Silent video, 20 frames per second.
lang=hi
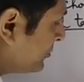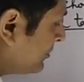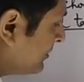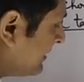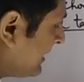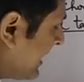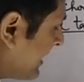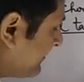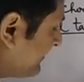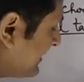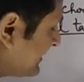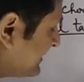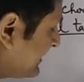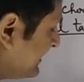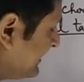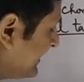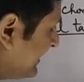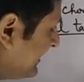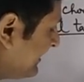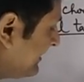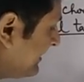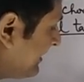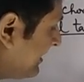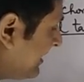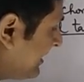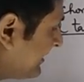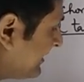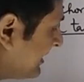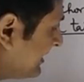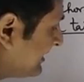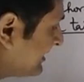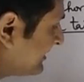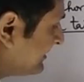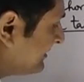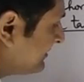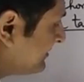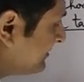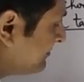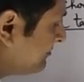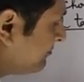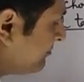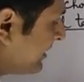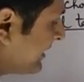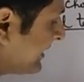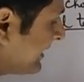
लार्वा से ये अडल्ट बन